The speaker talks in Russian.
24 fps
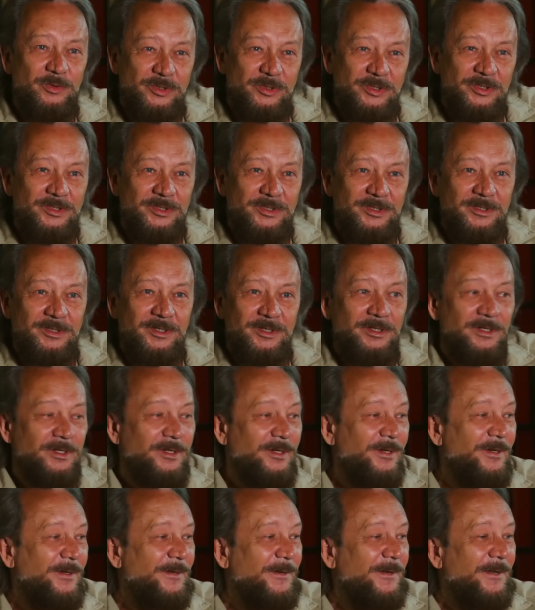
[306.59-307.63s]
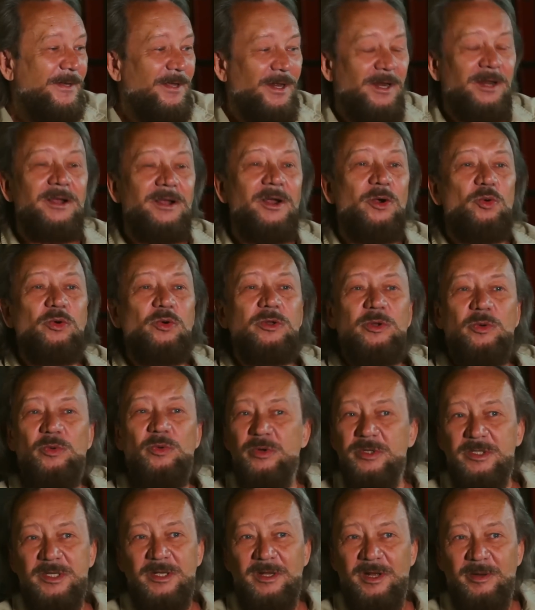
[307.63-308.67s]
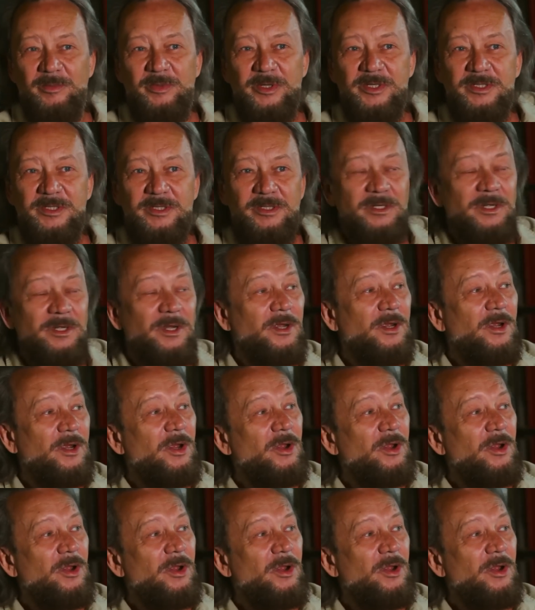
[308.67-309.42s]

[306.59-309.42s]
Хочется задать. Или какой такой слабости?